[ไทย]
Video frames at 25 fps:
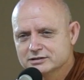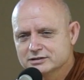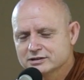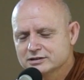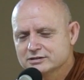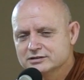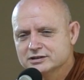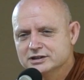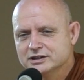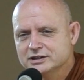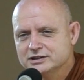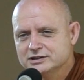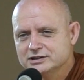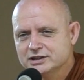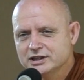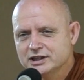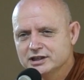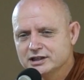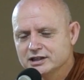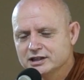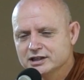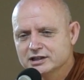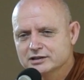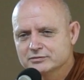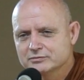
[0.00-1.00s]
ก็ที่จริง
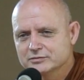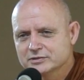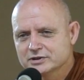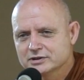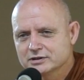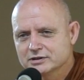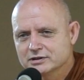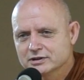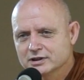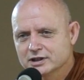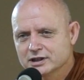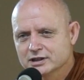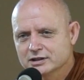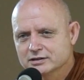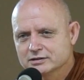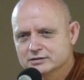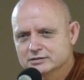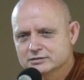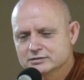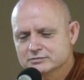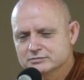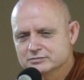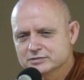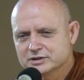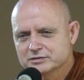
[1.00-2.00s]
เนี่ยมัน
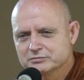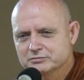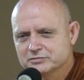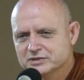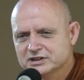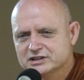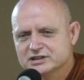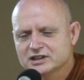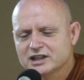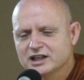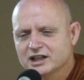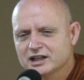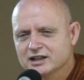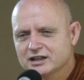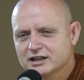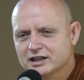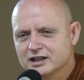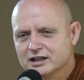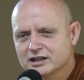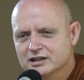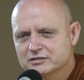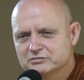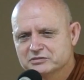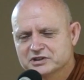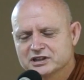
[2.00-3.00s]
มันไม่ใช่อะไร
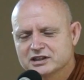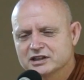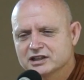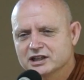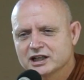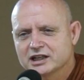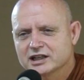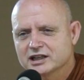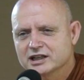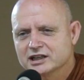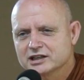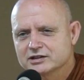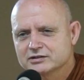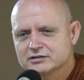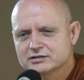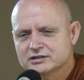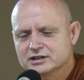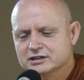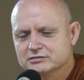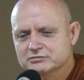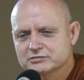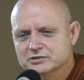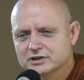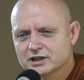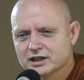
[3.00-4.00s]
ละมันใคร ๆก็
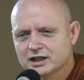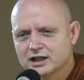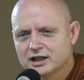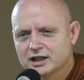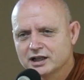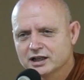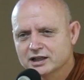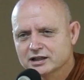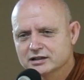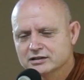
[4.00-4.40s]
ทำได้